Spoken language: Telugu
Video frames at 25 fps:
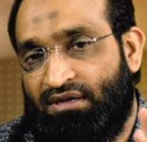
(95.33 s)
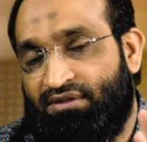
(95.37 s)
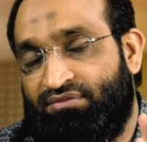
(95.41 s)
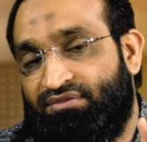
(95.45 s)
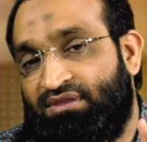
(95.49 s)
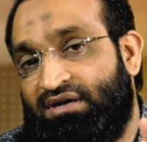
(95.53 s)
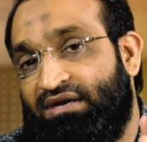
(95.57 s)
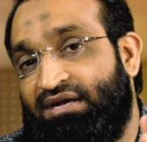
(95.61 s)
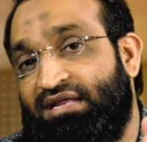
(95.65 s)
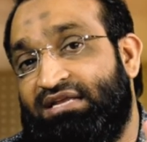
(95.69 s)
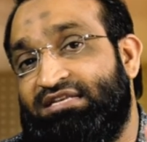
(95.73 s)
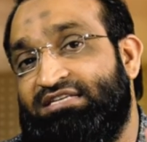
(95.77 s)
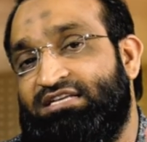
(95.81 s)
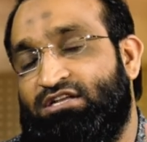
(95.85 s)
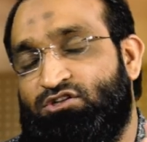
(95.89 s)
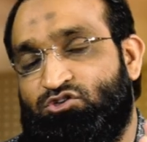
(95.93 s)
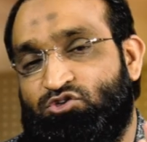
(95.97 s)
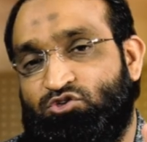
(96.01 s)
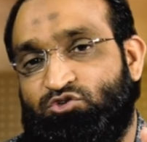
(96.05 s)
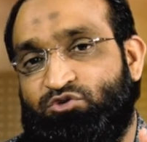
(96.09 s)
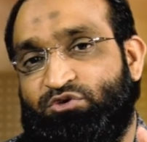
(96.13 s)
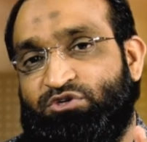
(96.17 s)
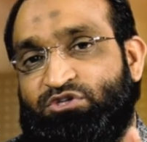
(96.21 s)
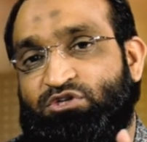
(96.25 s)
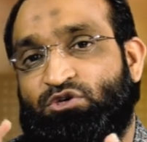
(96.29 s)
ఎంత డేంజర్
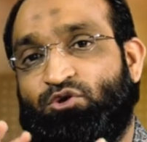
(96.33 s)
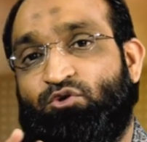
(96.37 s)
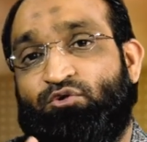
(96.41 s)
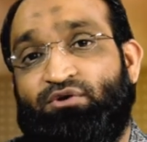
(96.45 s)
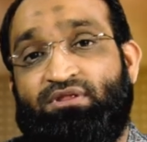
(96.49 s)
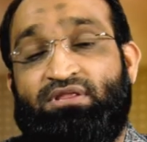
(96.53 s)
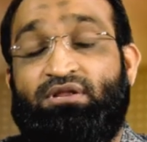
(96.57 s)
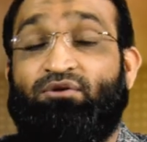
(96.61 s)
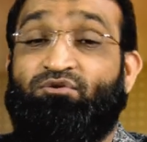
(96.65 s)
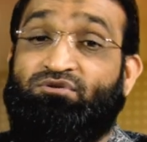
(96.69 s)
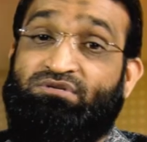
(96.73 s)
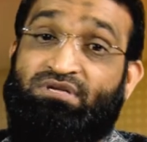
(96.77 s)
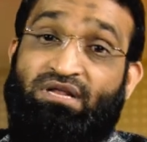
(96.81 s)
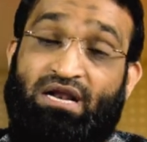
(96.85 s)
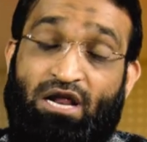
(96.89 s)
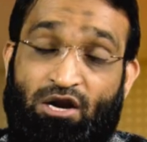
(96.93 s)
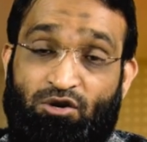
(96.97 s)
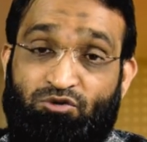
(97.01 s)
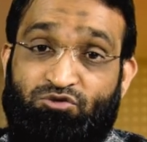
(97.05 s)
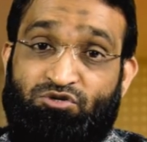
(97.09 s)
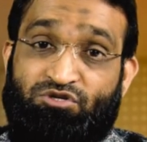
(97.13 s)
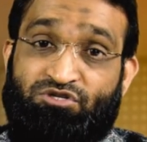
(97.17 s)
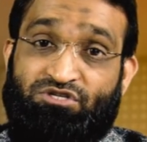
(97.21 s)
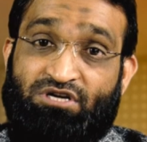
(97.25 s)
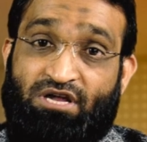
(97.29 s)
సిచ్యువేషన్లో ఉన్నదని ఒకసారి
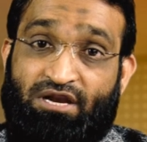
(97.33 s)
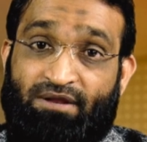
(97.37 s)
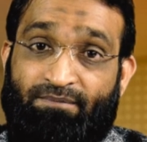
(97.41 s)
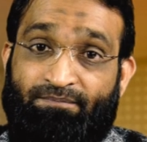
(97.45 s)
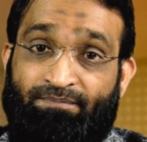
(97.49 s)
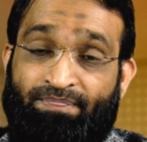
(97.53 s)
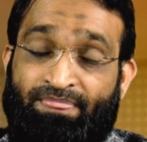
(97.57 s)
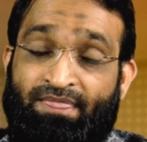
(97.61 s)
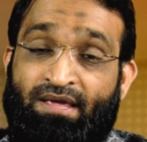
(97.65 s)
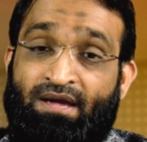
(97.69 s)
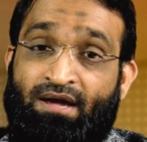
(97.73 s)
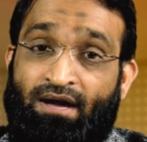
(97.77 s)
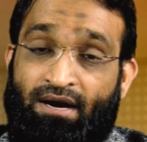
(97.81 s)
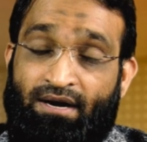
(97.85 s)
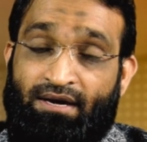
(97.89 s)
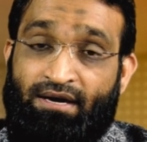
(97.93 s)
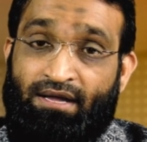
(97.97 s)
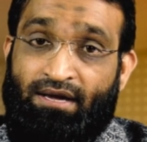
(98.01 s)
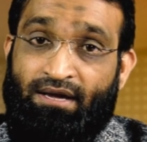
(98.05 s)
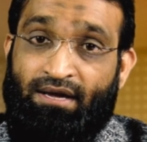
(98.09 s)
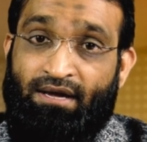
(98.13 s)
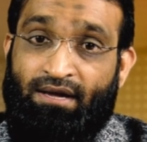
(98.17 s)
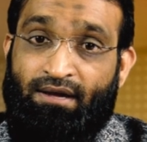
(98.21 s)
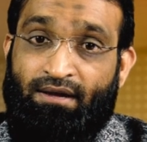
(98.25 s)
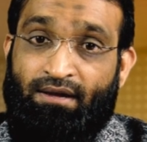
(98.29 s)
ఆలోచించాలి
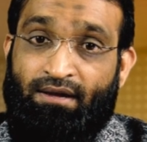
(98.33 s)
అంటే